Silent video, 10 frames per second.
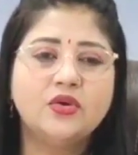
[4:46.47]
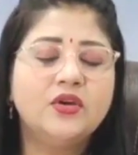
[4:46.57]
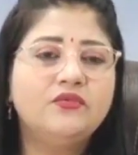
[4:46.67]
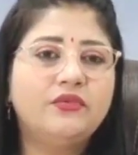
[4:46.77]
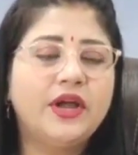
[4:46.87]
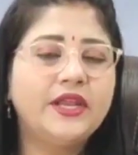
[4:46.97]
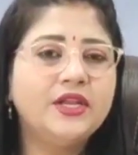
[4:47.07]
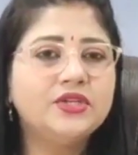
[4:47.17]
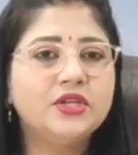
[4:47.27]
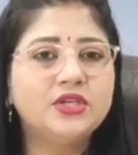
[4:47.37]
थोड़ा
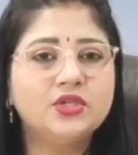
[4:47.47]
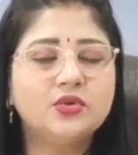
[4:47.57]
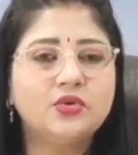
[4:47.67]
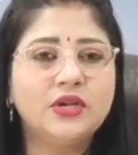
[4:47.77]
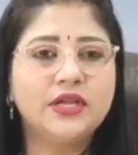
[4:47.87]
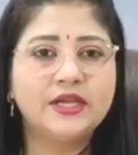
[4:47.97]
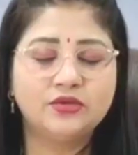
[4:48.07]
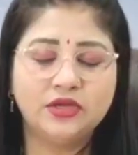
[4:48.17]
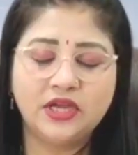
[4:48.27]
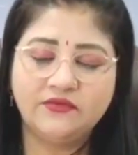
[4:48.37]
फाइनेंशियल चीज़ों को लेके
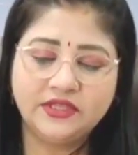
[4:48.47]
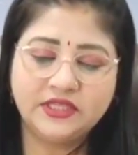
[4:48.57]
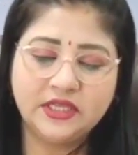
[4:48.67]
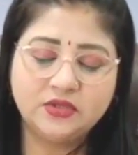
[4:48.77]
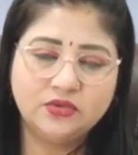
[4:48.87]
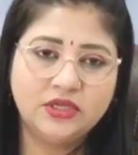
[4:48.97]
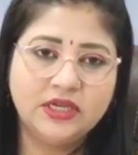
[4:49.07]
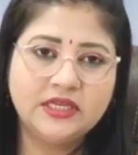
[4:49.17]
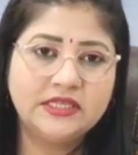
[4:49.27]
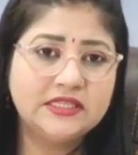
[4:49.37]
जो है काफ़ी ज़्यादा
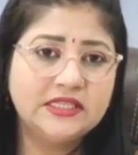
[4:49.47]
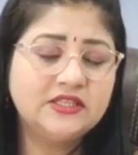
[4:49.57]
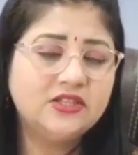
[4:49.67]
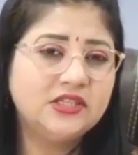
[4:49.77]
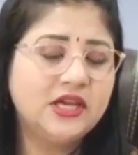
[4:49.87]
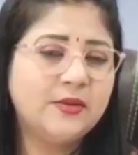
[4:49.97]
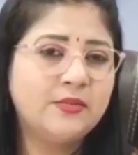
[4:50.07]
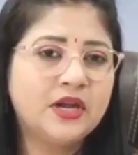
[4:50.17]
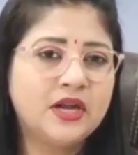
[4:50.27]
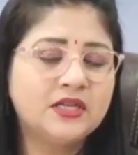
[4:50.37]
सोचेंगे जैसे चीज़ें
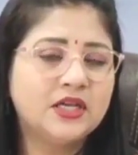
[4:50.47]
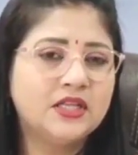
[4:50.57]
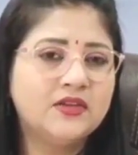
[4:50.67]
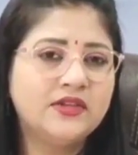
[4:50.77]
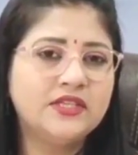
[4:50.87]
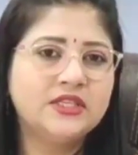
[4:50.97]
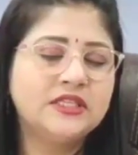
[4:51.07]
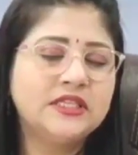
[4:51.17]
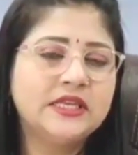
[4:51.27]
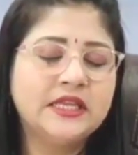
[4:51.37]
आप करना चाहते हैं वैसे
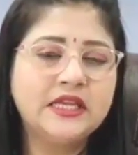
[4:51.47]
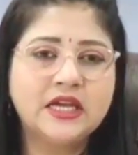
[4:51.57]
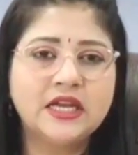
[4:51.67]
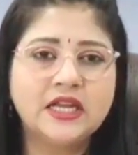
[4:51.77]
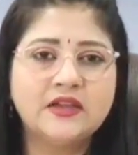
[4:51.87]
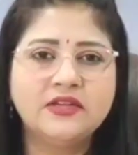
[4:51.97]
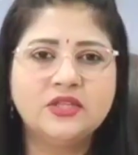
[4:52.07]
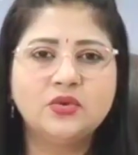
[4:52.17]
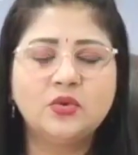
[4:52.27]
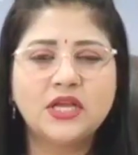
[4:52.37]
चीज़ें नहीं करने की
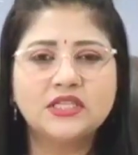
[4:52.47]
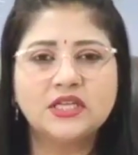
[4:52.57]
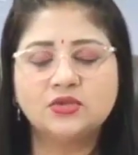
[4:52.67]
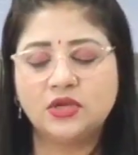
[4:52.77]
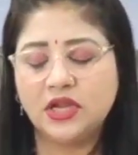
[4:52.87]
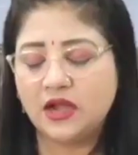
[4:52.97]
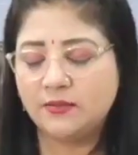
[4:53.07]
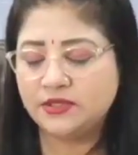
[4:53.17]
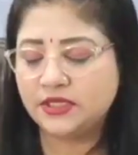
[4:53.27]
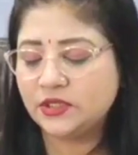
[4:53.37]
वजह थोड़ा सा जो है
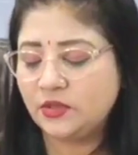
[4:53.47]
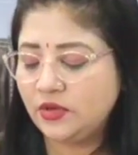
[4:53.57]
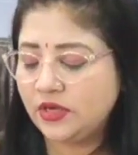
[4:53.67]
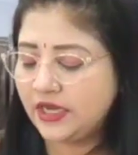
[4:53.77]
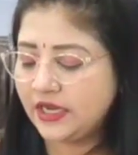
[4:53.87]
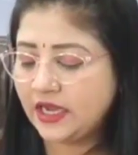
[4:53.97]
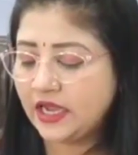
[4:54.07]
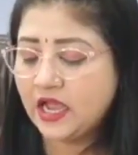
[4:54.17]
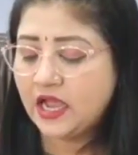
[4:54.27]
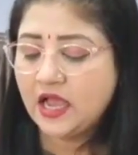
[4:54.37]
अपसेट ज़रूर
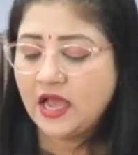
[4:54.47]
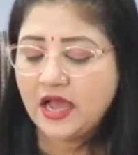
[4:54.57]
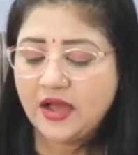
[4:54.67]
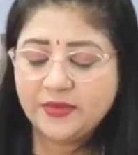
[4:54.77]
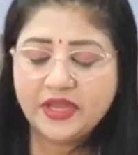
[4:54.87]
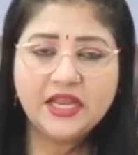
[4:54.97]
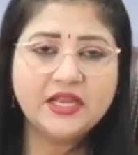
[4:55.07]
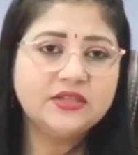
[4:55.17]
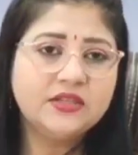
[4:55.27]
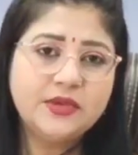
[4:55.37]
रहेंगे आपके लिए
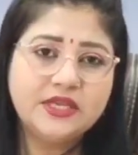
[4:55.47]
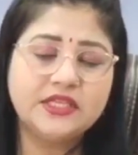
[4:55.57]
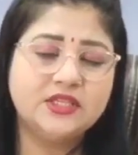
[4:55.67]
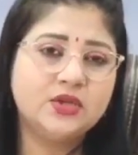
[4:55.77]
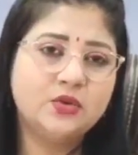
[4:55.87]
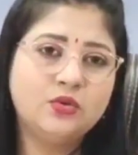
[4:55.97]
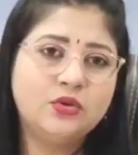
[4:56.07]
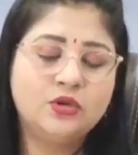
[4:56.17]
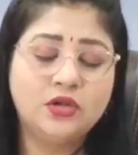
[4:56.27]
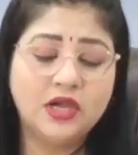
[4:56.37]
एंजल मैसेज है नो
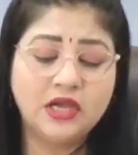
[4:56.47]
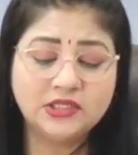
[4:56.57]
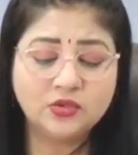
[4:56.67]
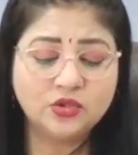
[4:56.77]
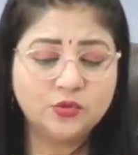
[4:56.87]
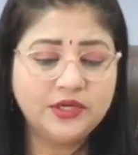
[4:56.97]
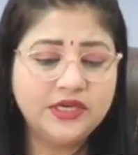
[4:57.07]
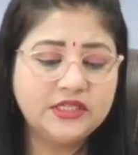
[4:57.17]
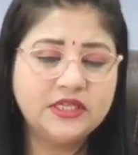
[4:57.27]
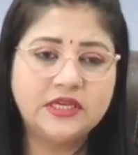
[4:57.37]
क्योंकि आज कुछ भी
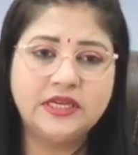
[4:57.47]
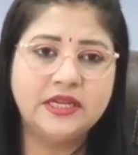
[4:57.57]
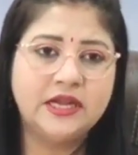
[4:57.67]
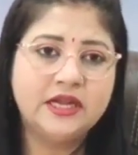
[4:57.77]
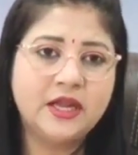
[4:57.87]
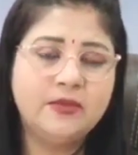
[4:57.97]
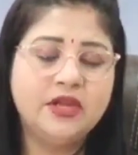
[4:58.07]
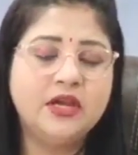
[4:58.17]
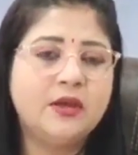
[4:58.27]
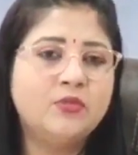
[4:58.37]
डिसीजन लेने का टाइम
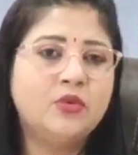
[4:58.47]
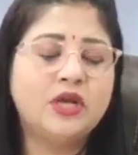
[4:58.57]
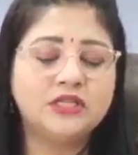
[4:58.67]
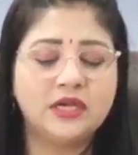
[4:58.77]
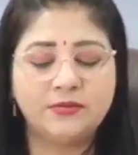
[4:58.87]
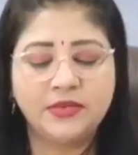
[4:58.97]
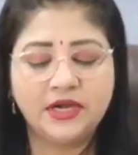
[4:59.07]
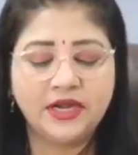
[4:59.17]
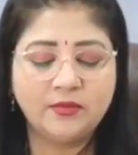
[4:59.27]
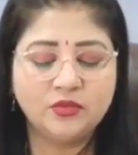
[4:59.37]
नहीं अगर आप थोड़ा सा
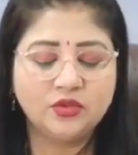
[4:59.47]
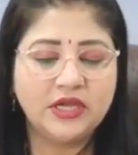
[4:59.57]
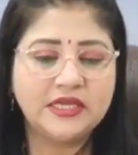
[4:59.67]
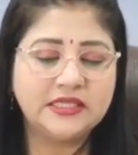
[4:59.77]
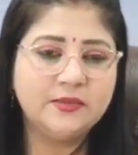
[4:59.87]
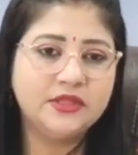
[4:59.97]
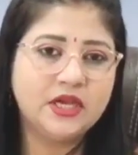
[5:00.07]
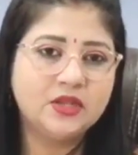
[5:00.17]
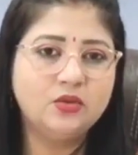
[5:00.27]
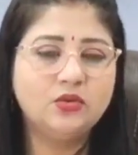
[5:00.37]
अपना टाइम जो है ऐसे ही
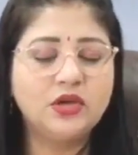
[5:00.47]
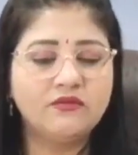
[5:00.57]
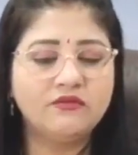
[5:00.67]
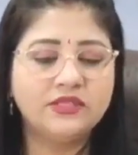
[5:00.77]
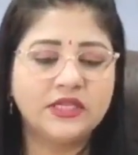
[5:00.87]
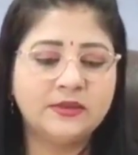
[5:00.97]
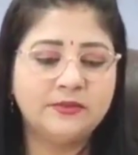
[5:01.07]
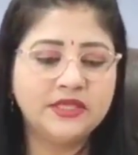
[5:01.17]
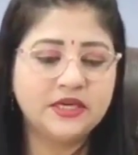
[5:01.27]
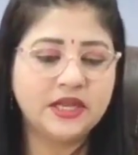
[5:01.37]
बिताते हो तो काफ़ी ज़्यादा
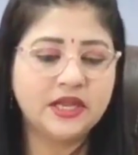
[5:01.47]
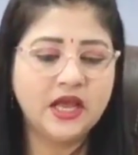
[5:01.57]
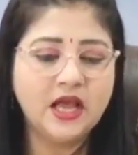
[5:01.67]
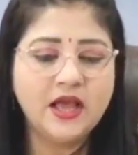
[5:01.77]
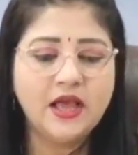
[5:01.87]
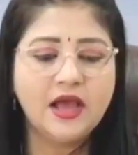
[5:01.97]
बेस्ट रहेगा